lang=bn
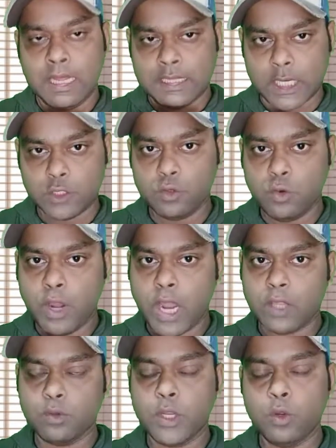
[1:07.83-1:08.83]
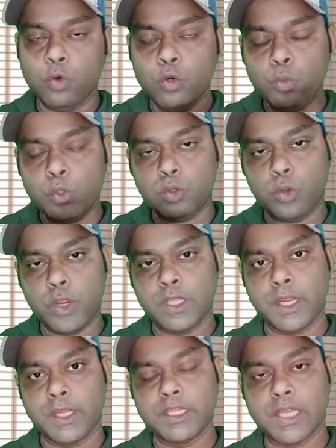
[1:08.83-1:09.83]
তার জন্য এতটাই উন্মত্ত হয়ে
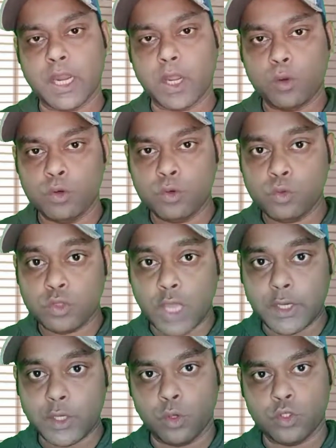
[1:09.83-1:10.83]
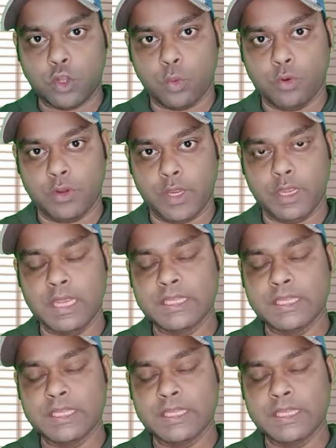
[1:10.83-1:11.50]
থাকি যে সারাক্ষণ কিন্তু তারই খোঁজ খবর নেই